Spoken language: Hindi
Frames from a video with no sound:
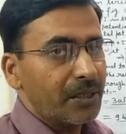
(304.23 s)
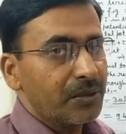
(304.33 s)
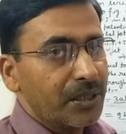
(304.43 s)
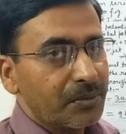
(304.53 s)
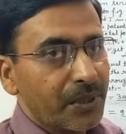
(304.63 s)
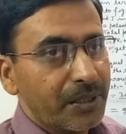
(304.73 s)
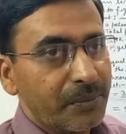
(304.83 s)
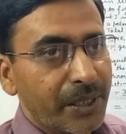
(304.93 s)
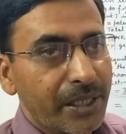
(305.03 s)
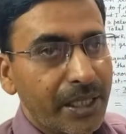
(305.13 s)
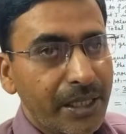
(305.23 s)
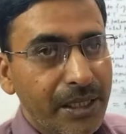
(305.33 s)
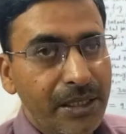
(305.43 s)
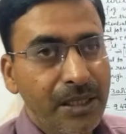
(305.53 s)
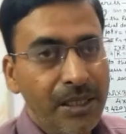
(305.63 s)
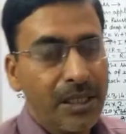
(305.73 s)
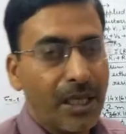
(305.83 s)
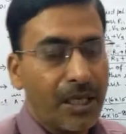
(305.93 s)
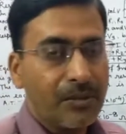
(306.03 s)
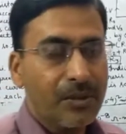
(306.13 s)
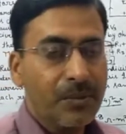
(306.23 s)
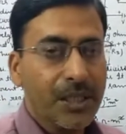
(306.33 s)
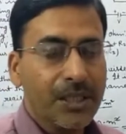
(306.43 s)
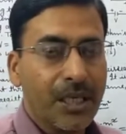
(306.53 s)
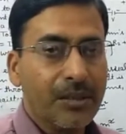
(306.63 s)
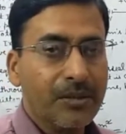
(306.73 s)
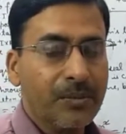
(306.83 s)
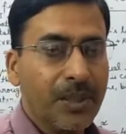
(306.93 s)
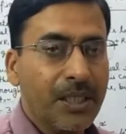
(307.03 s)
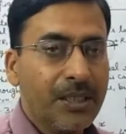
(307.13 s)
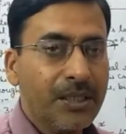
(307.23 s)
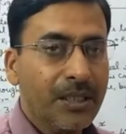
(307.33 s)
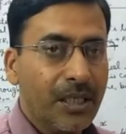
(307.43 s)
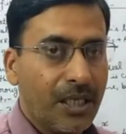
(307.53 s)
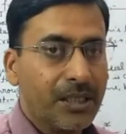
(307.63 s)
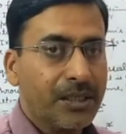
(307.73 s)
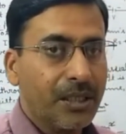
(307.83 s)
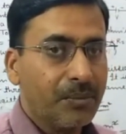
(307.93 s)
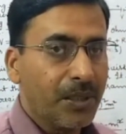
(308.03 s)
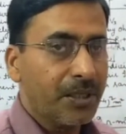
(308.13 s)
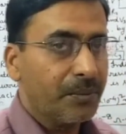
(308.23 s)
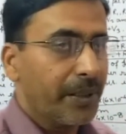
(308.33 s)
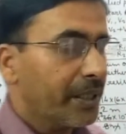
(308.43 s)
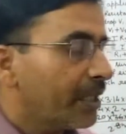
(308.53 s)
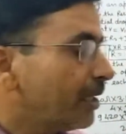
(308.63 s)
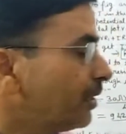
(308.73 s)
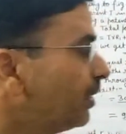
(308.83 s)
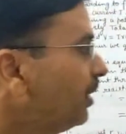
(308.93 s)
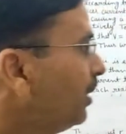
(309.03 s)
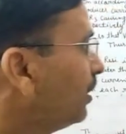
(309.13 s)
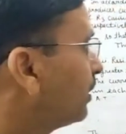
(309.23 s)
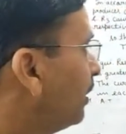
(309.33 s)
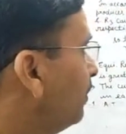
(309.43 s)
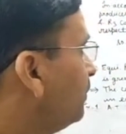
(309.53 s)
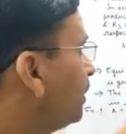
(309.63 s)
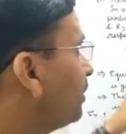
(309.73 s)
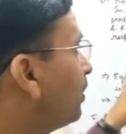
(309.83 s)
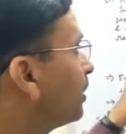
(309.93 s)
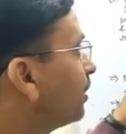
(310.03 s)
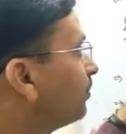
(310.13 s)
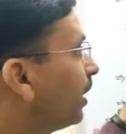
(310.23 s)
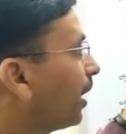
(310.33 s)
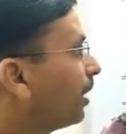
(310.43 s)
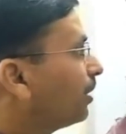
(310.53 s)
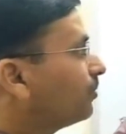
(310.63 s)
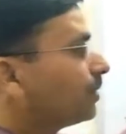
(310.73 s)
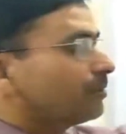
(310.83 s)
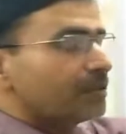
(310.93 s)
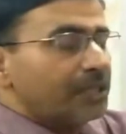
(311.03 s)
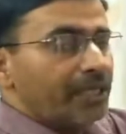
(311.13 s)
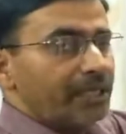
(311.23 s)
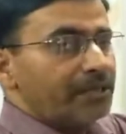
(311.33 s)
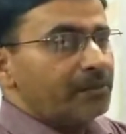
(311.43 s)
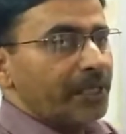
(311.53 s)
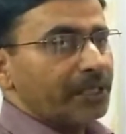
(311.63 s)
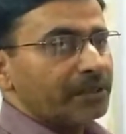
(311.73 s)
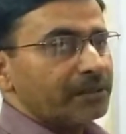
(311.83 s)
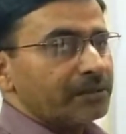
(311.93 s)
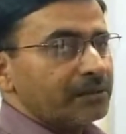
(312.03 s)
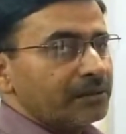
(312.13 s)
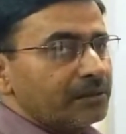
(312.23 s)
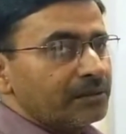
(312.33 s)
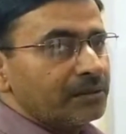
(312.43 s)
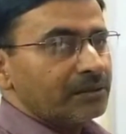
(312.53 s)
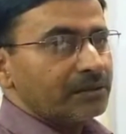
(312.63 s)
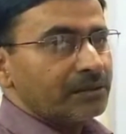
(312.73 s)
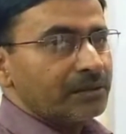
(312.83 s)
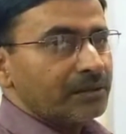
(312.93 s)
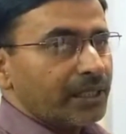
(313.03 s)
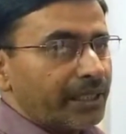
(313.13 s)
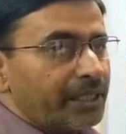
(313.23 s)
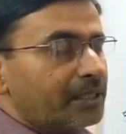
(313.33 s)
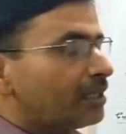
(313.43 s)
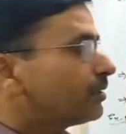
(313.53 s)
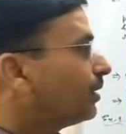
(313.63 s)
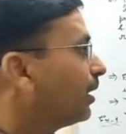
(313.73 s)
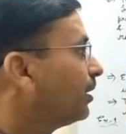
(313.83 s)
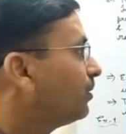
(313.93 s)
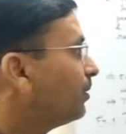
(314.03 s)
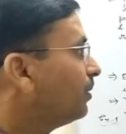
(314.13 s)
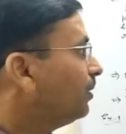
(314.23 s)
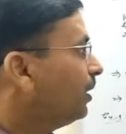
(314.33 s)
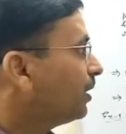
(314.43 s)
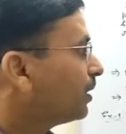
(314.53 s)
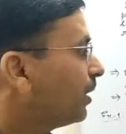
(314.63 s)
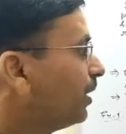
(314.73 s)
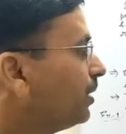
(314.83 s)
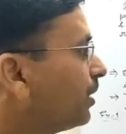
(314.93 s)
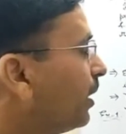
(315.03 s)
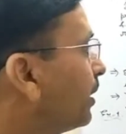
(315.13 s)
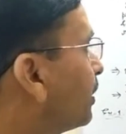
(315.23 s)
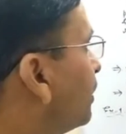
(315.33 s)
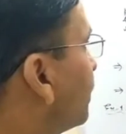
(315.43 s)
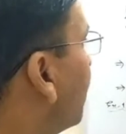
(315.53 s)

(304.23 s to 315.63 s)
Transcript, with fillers: किस पर डिपेंड करेगी आर वन प्लस आर टू प्लस आर थ्री पर डिपेंड करेगी सेम सिचुएशन में अगर हम इनको सीरीज में कनेक्ट करते हैं तो सीरीज कनेक्शंस क्या